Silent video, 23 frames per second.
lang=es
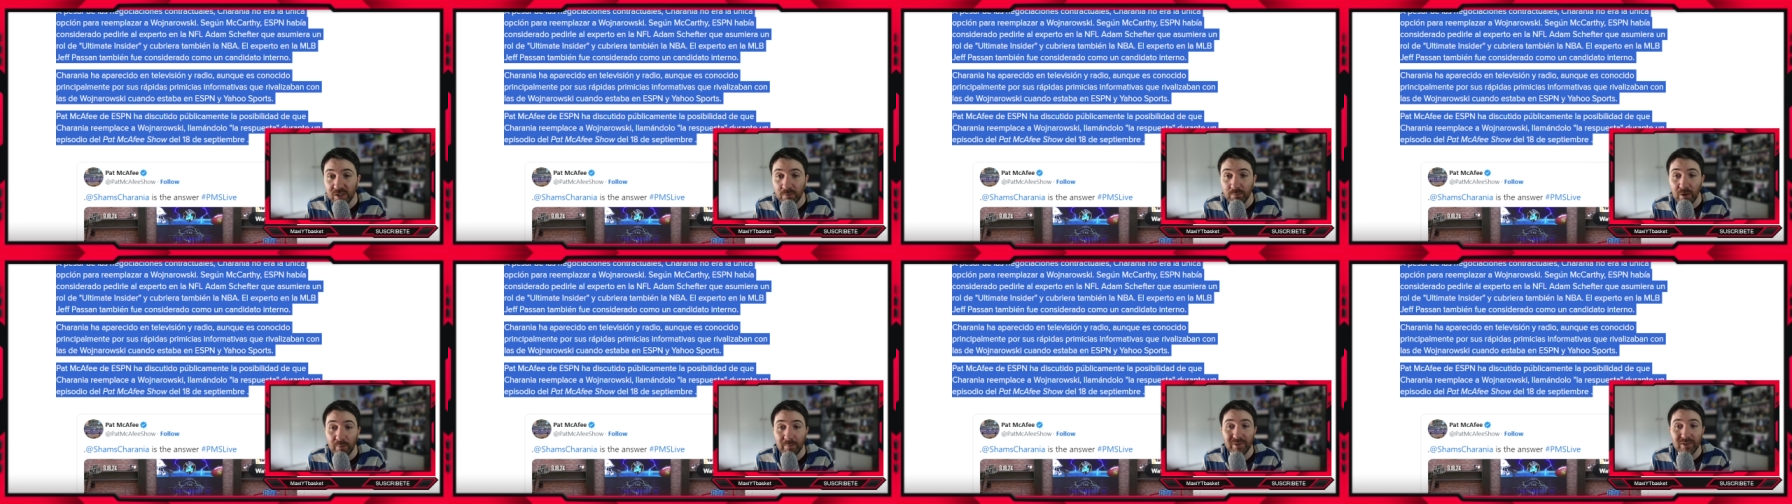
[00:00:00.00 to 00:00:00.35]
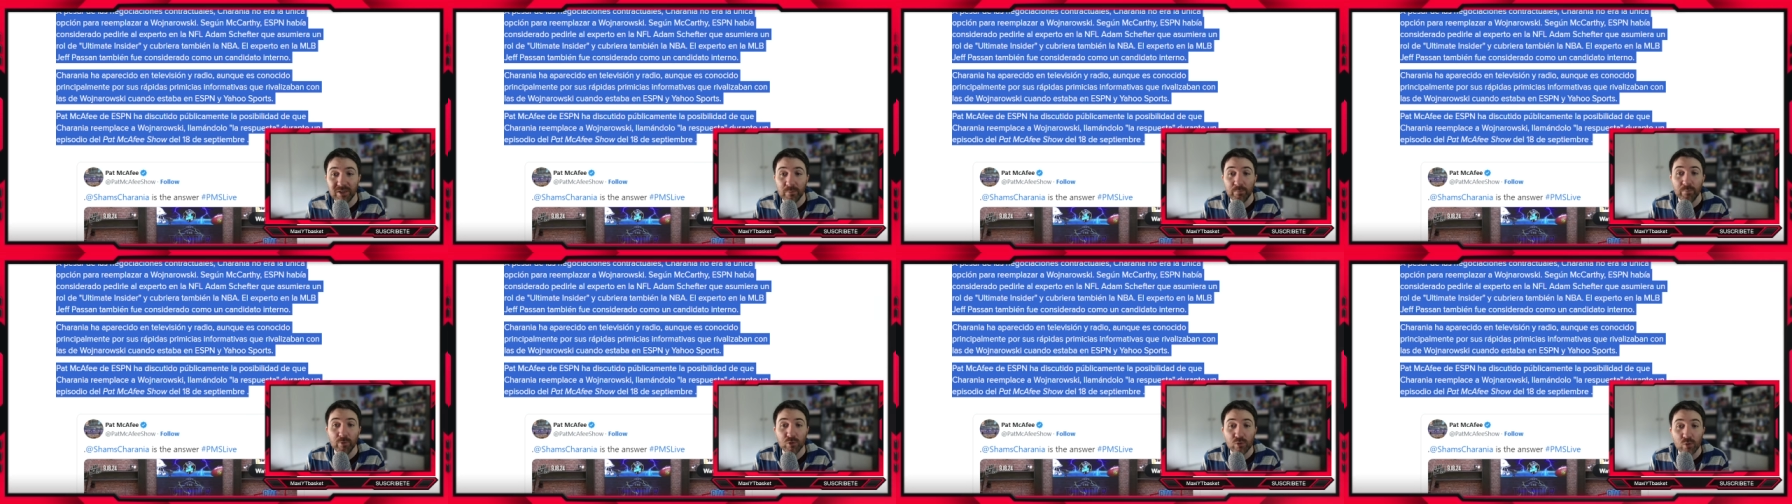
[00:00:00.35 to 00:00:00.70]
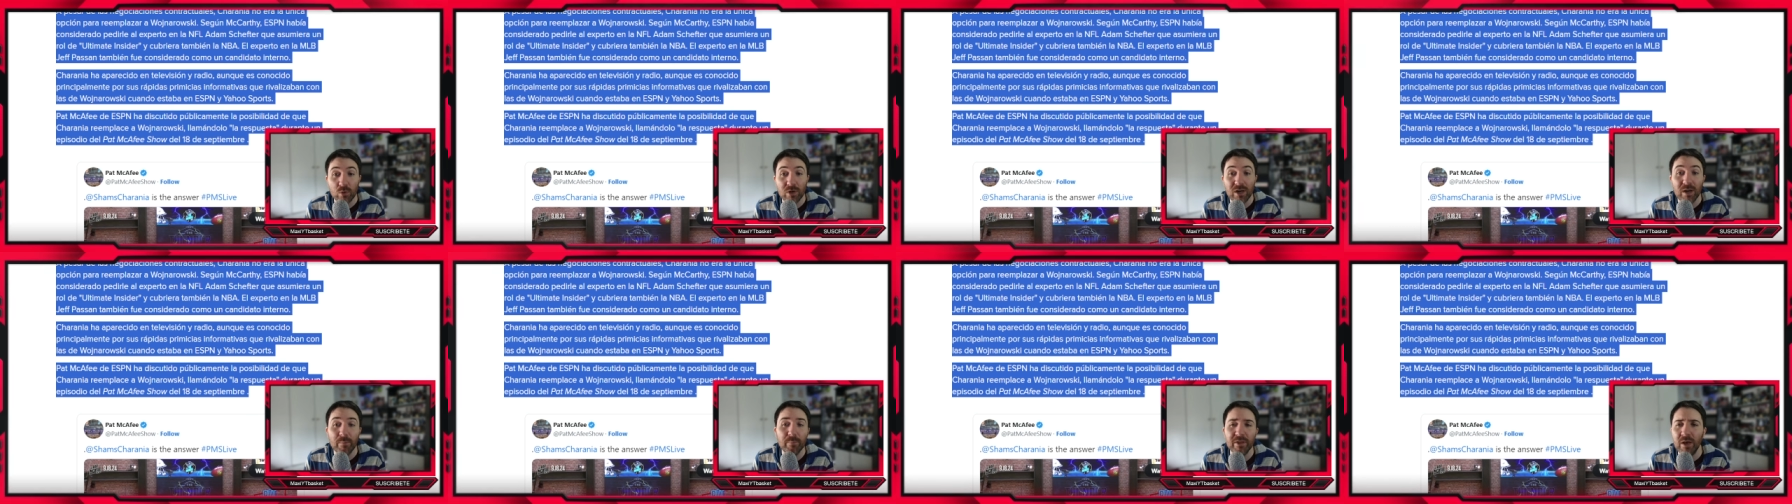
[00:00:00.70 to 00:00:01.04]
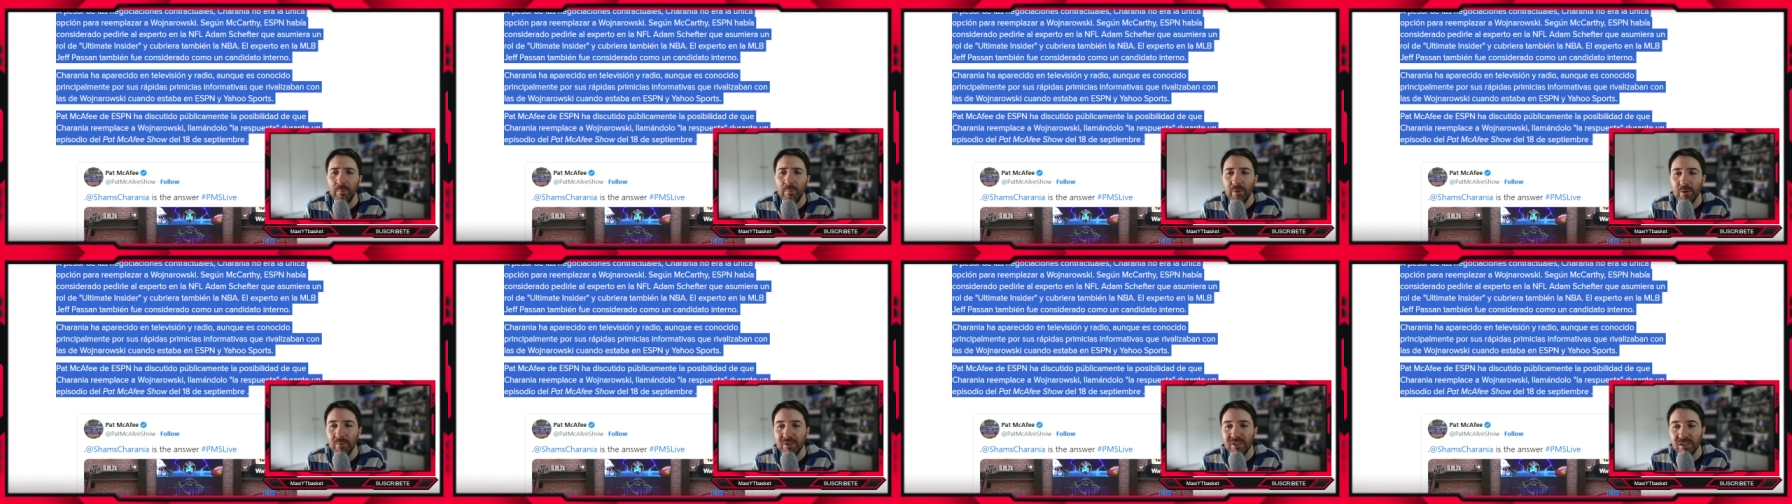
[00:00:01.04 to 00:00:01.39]
principalmente por sus
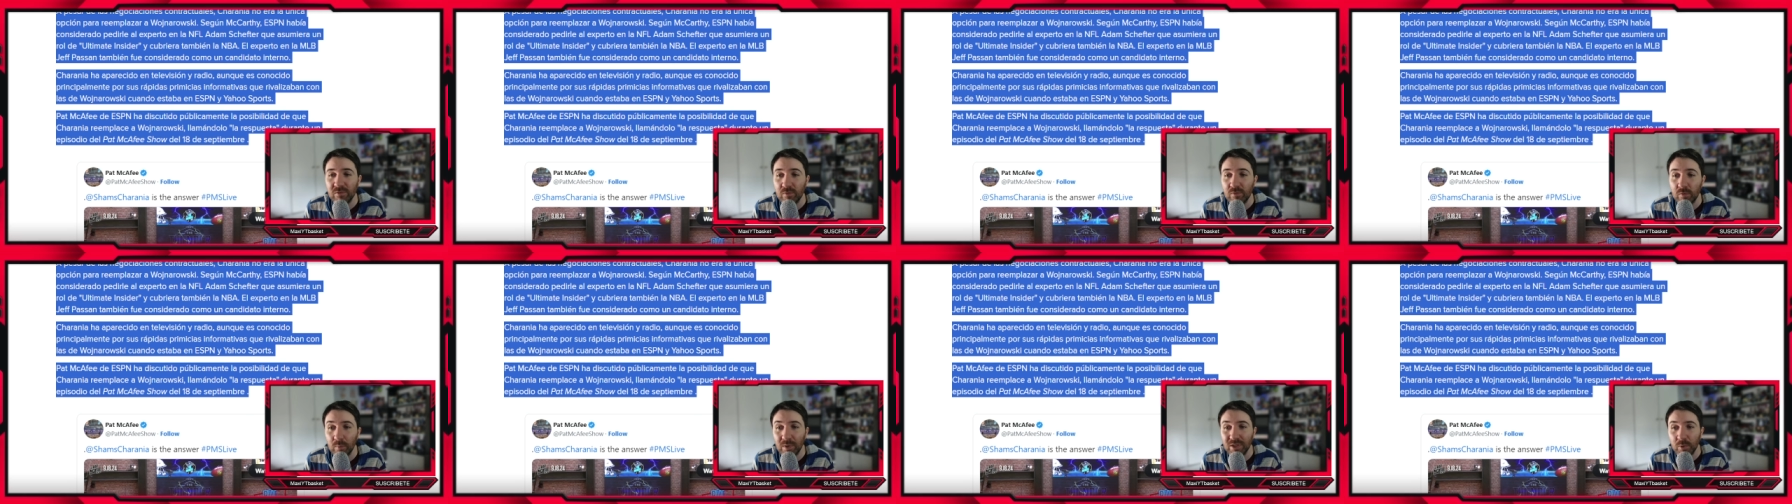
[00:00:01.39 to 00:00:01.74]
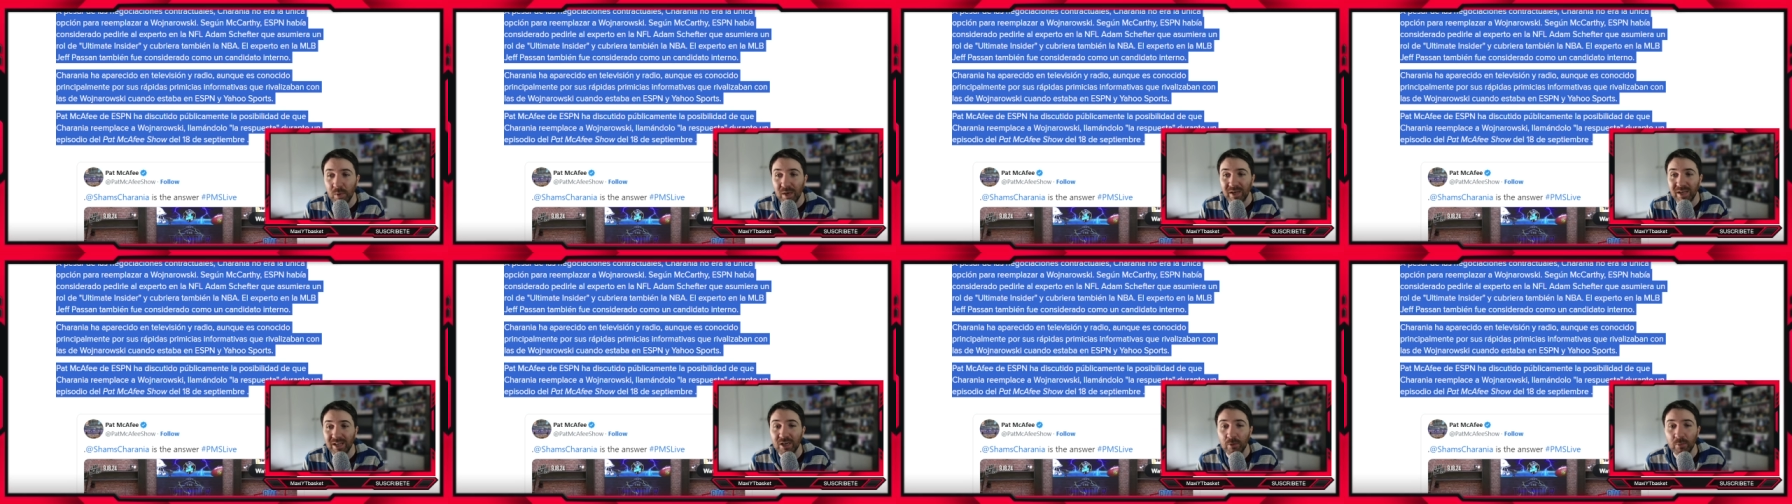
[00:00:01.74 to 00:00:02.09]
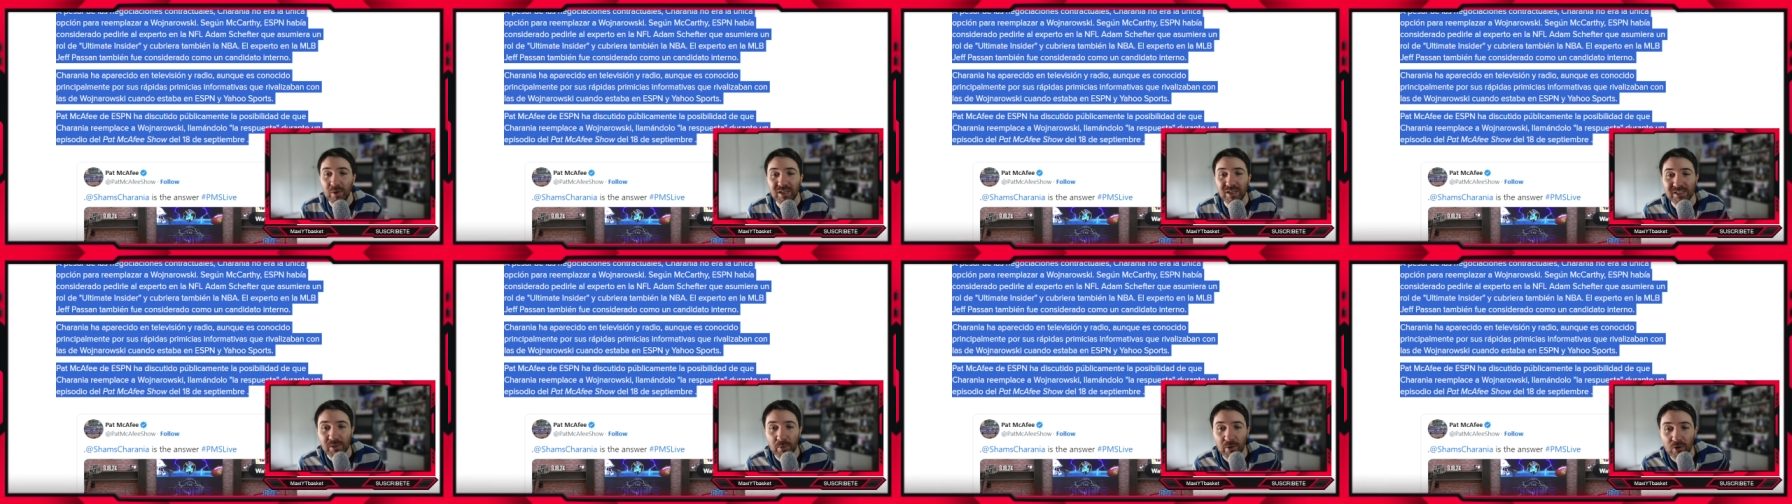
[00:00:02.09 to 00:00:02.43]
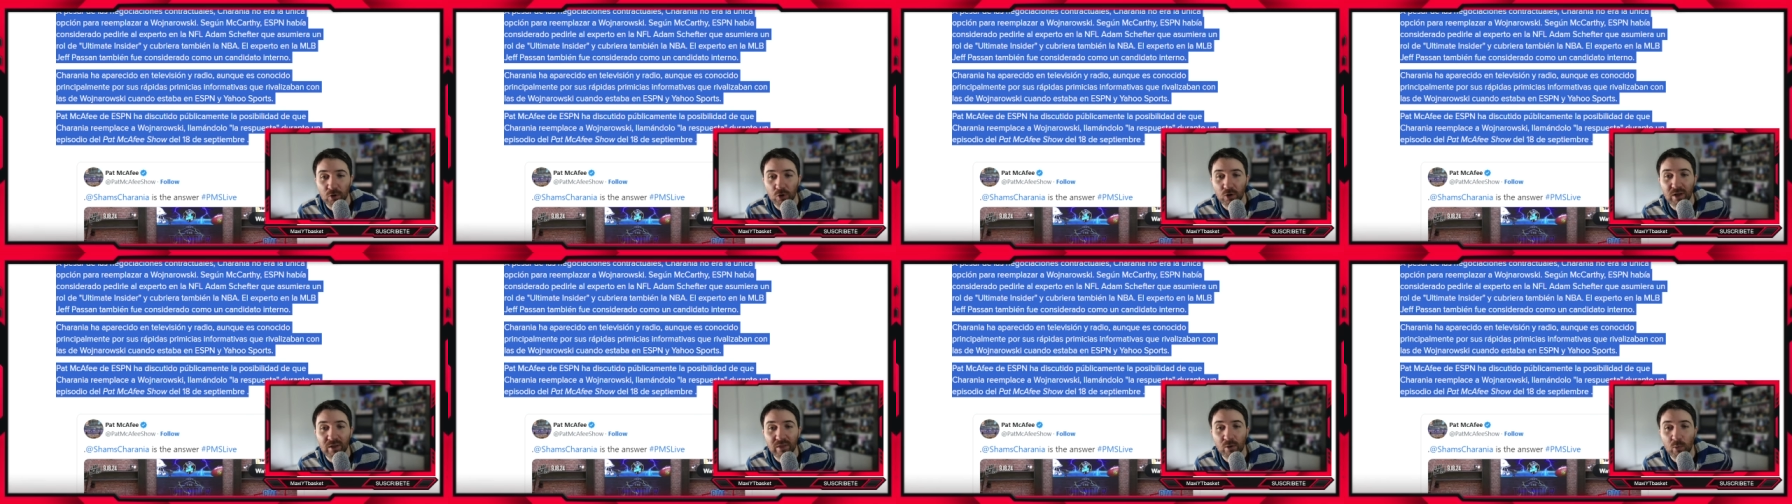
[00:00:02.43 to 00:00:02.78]
rápidas premisas informativas que rivalizaban
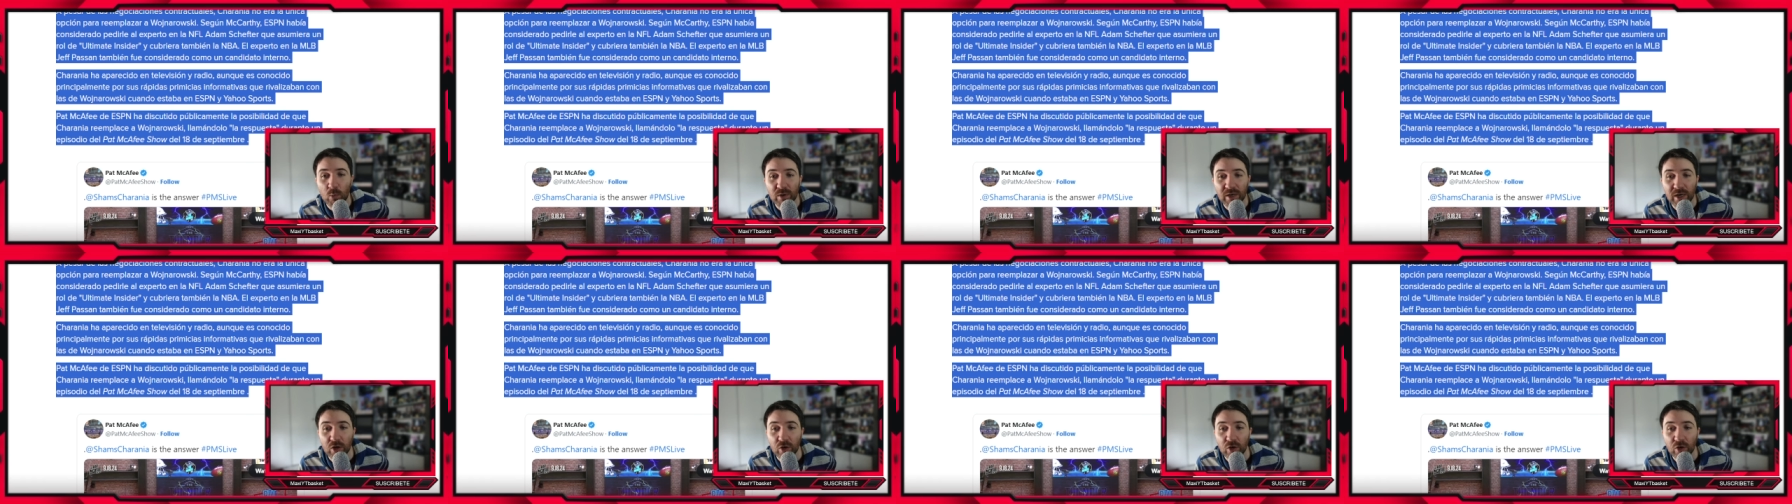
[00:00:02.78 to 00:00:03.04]
con las de